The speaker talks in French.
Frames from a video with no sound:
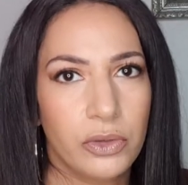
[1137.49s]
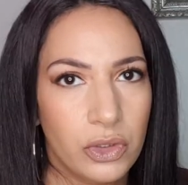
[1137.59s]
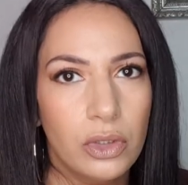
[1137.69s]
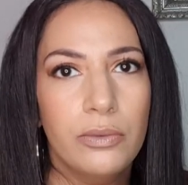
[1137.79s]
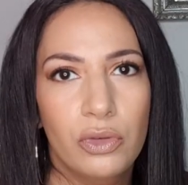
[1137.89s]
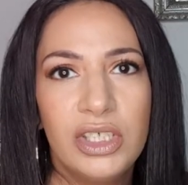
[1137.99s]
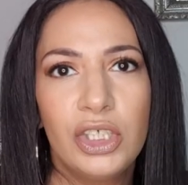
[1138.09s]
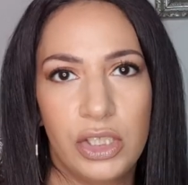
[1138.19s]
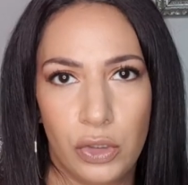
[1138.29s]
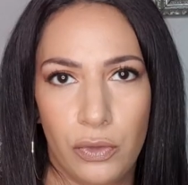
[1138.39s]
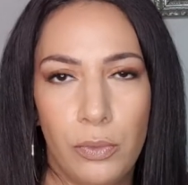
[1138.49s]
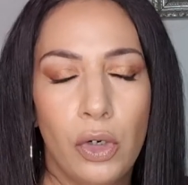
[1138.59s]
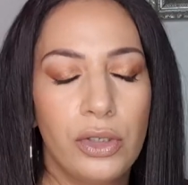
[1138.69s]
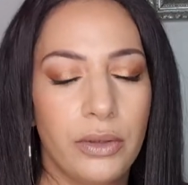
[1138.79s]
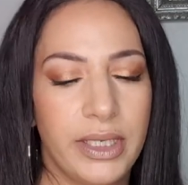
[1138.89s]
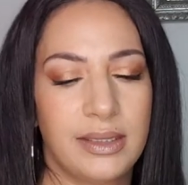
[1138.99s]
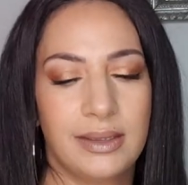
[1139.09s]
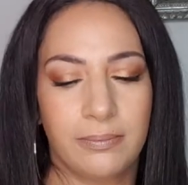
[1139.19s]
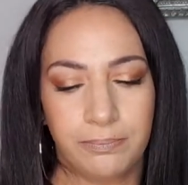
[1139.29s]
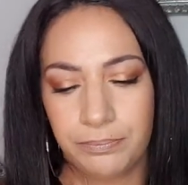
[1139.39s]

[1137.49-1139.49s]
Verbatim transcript: parce que comme je vous dis, j'ai les cheveux blancs coriaces.